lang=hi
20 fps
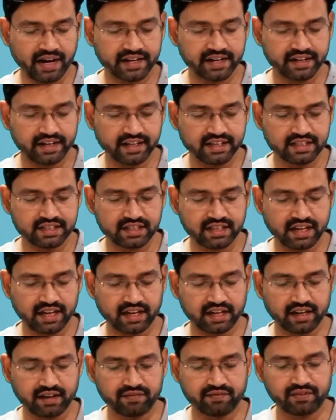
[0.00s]
बाइनेंस
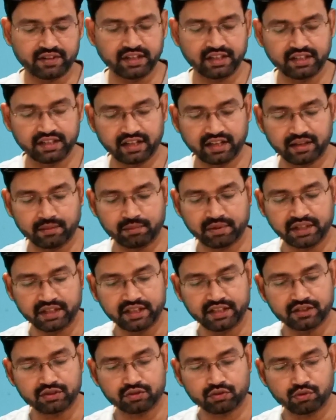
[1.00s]
एनएफटी ने भी
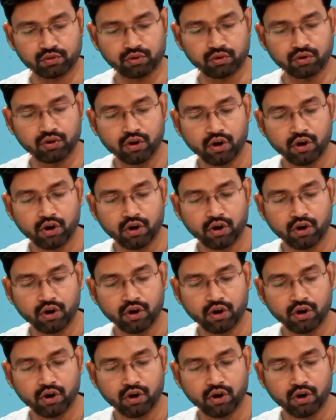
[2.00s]
इसको